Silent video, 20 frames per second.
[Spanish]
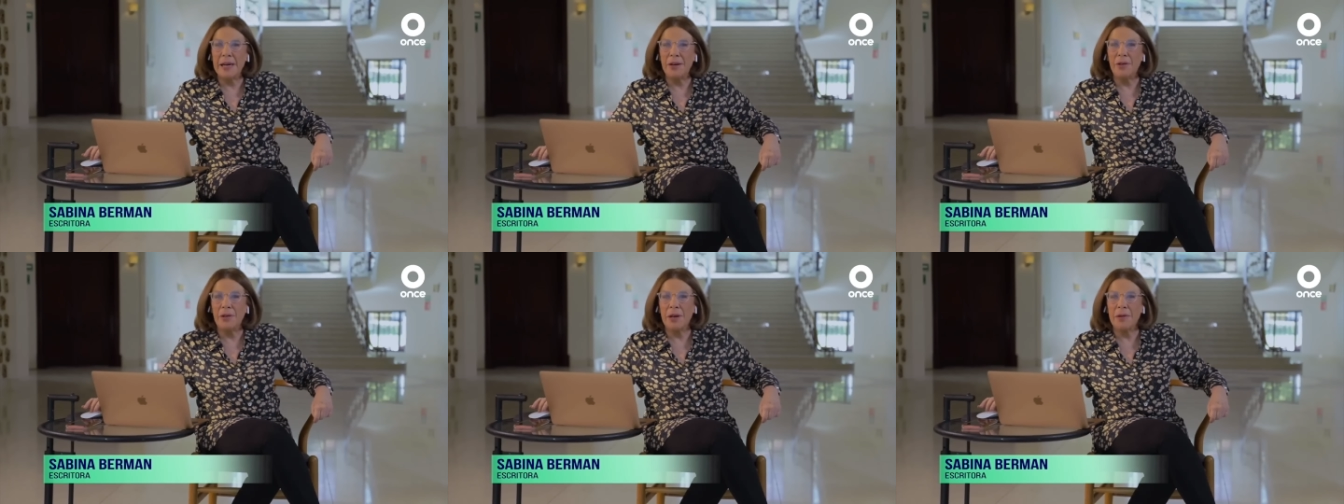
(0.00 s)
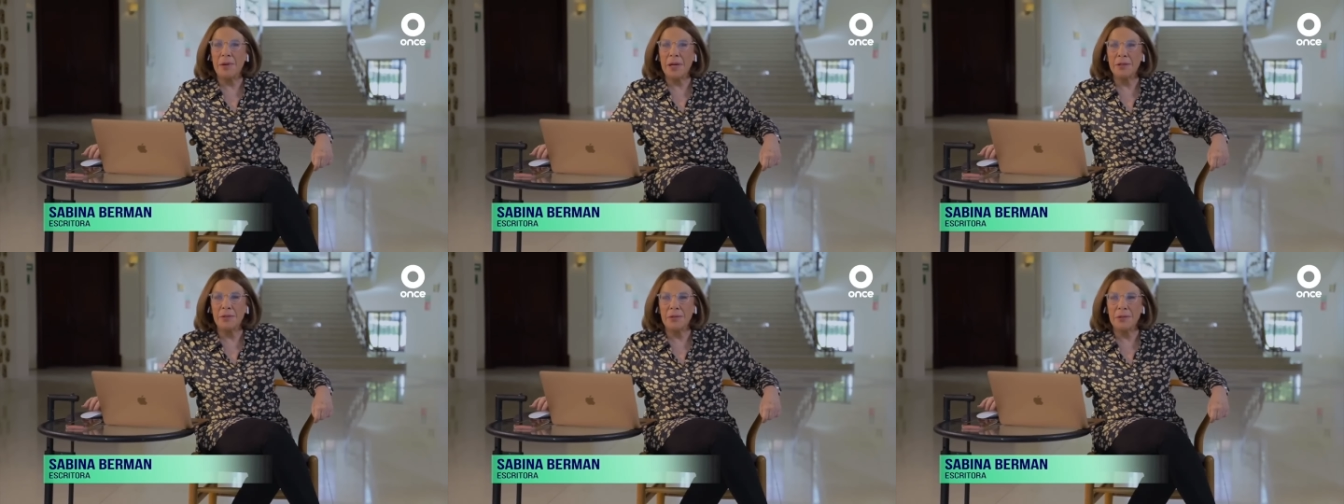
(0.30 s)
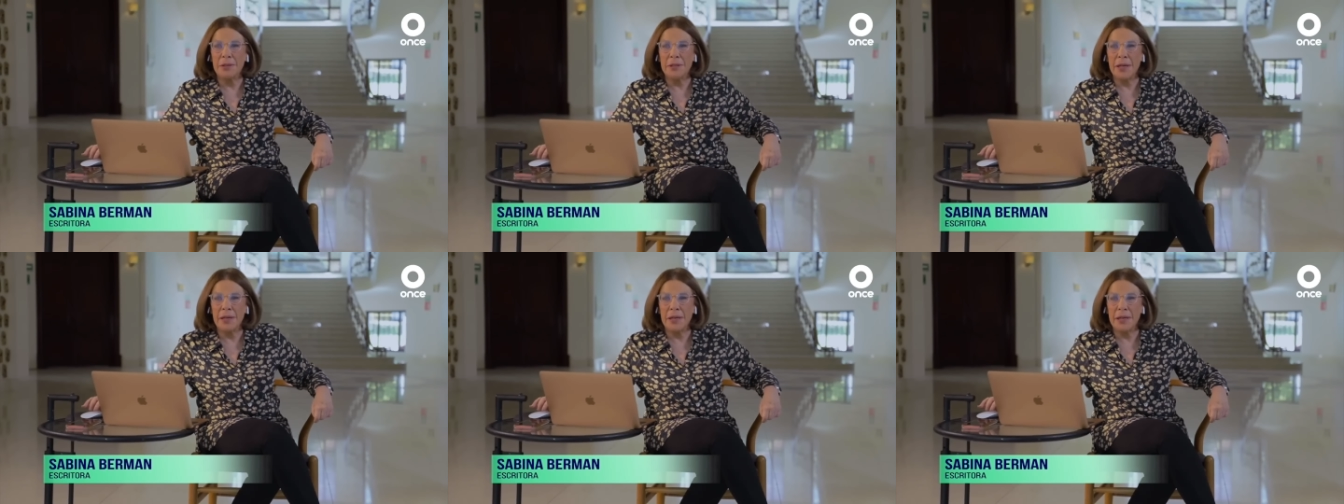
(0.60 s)
a lo que va a
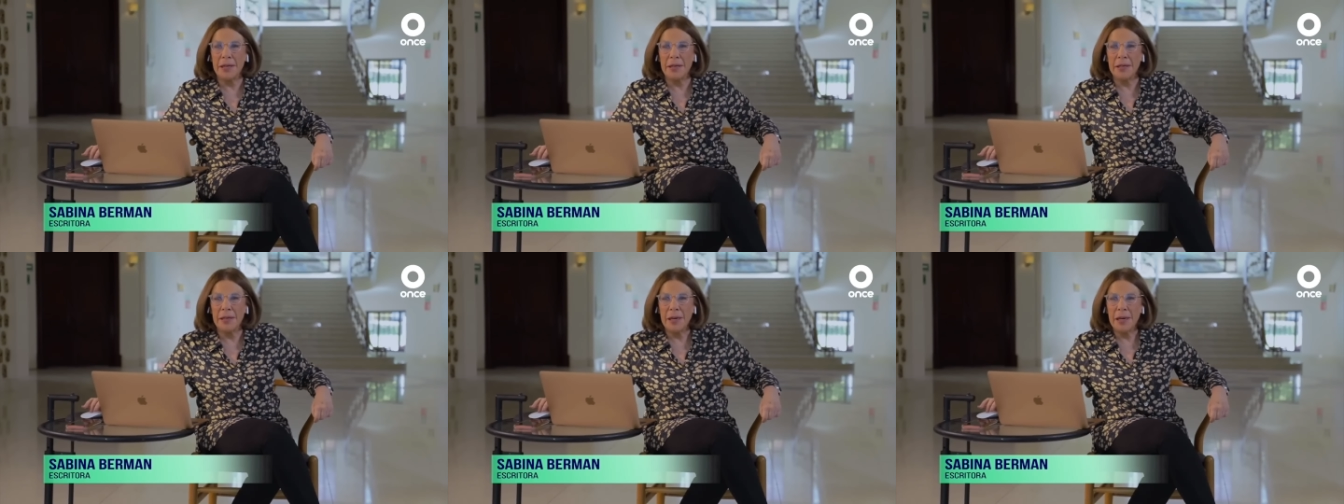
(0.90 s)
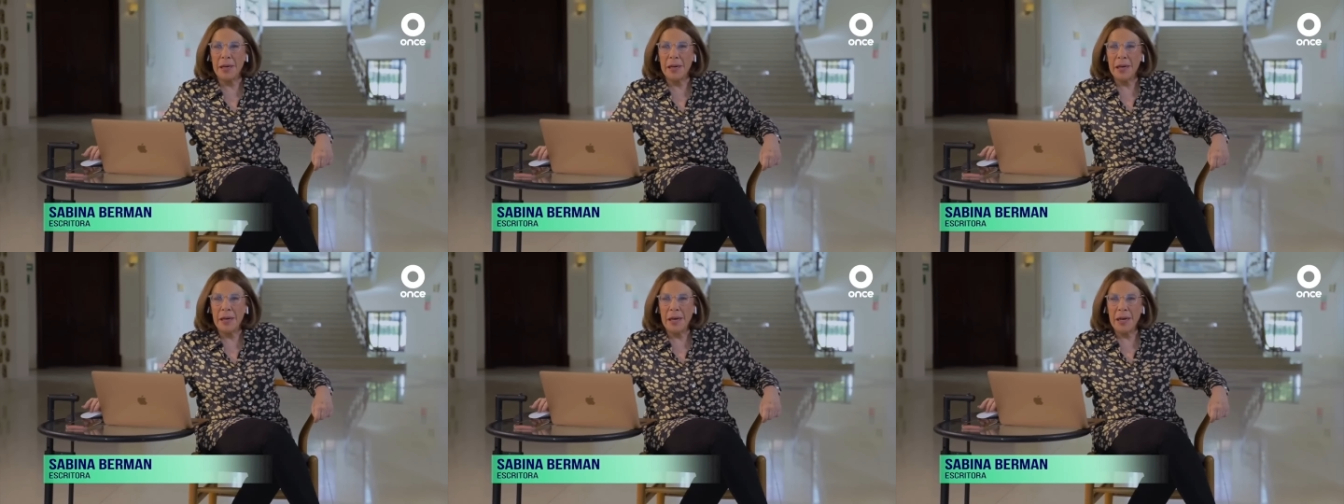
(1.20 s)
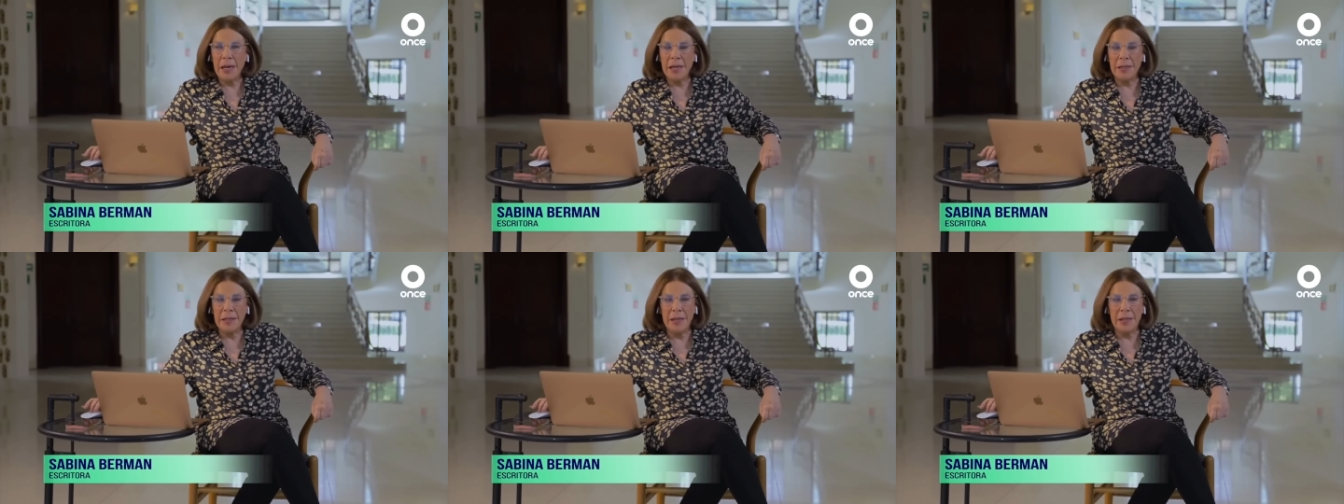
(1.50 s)
suceder
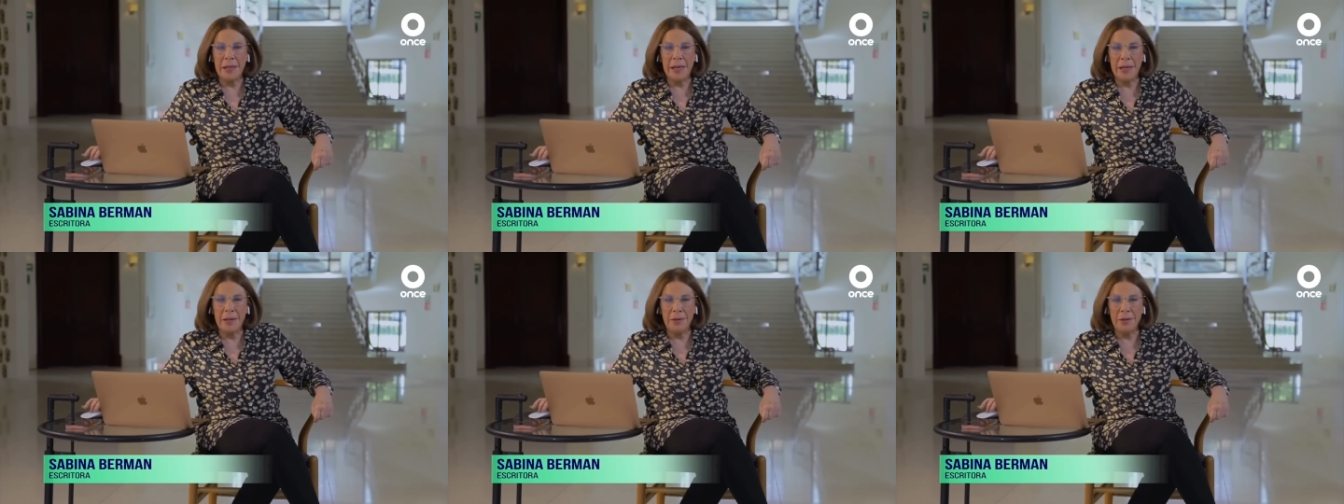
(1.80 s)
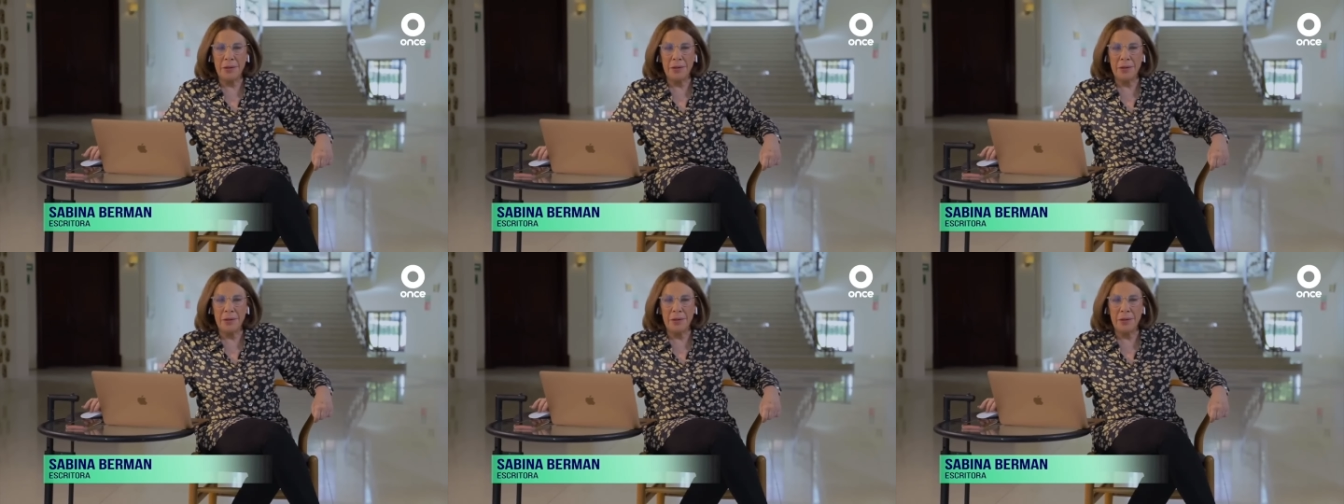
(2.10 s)
en enero.